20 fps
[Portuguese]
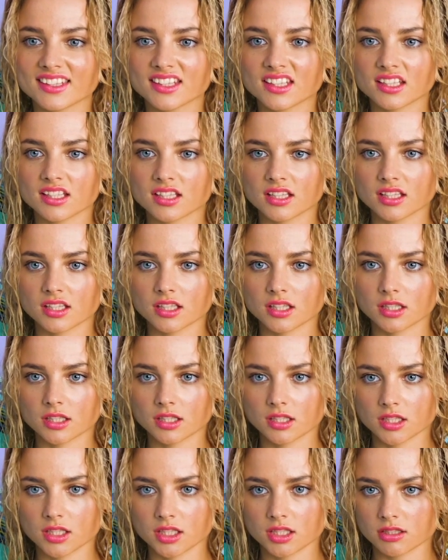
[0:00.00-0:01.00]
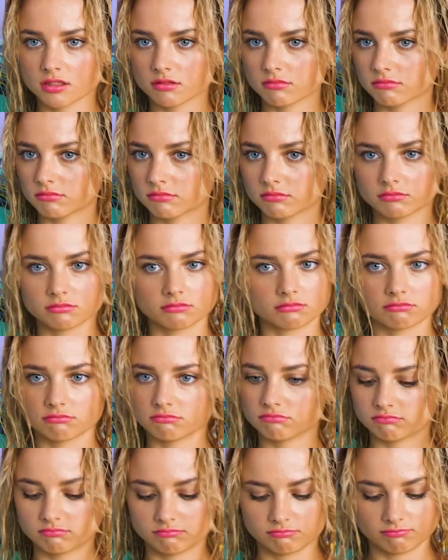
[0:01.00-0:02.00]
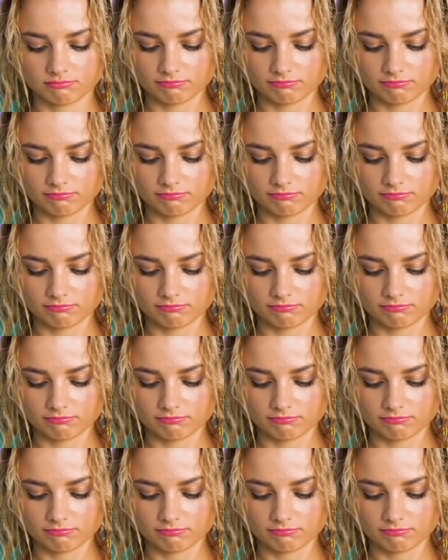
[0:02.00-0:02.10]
Não? Ah, tá bem.